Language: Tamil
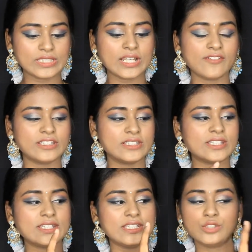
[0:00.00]
இதில்
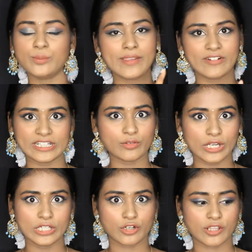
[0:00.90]
வந்து இதுவுமே வெட்டன்
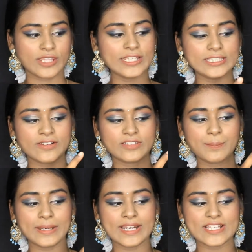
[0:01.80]
வயலோட தான் இதில்
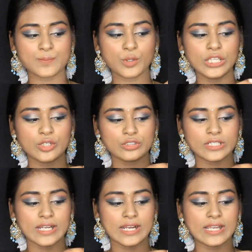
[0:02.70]
வந்து பின்னாடி ஸ்பூலி
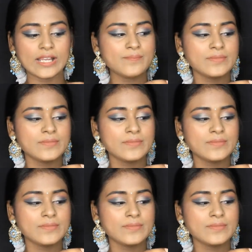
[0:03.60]
கொடுத்துருக்காங்க